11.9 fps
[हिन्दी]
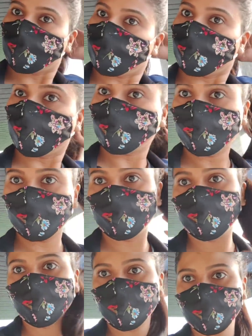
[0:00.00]
चलिए अभी
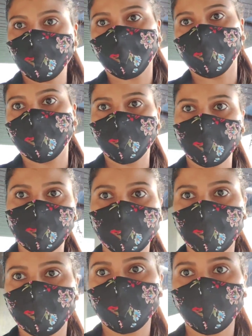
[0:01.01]
जिम में जाने के बाद
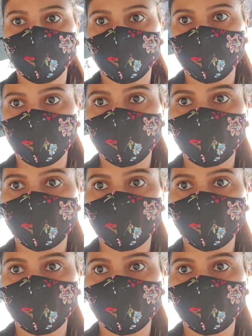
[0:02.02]
मिलती हूँ आपसे